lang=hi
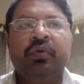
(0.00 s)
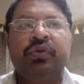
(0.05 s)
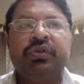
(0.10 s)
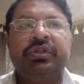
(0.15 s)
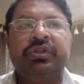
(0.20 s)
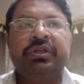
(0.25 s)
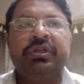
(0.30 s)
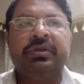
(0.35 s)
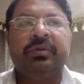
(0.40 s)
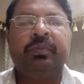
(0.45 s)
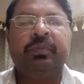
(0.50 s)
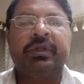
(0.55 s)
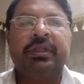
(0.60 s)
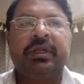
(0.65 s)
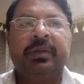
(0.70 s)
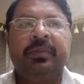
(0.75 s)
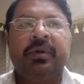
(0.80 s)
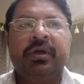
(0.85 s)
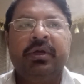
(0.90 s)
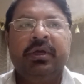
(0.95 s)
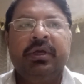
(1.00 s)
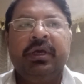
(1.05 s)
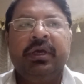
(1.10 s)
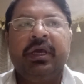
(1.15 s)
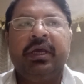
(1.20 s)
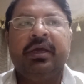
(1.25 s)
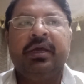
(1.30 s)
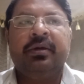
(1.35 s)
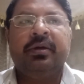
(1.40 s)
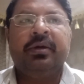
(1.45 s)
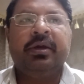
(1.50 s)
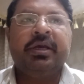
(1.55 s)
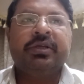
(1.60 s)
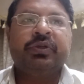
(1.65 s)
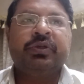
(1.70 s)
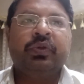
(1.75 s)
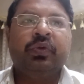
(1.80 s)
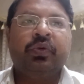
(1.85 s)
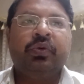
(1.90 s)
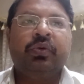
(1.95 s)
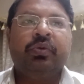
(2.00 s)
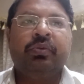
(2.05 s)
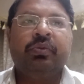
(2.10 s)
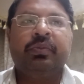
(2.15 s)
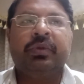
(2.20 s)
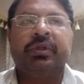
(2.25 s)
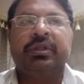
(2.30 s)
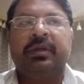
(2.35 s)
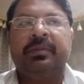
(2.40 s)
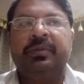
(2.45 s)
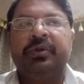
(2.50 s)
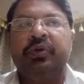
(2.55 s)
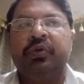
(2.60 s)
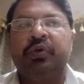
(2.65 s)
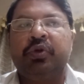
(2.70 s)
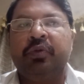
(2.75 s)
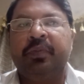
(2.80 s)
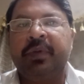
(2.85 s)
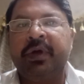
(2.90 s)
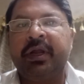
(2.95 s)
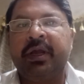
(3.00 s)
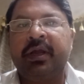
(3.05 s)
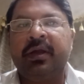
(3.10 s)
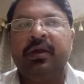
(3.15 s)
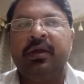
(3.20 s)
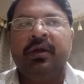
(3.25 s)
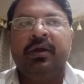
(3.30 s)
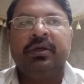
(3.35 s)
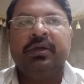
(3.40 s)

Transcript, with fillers: उस चीज़ मतलब एक सौ दो मतलब यूट्यूबर हैं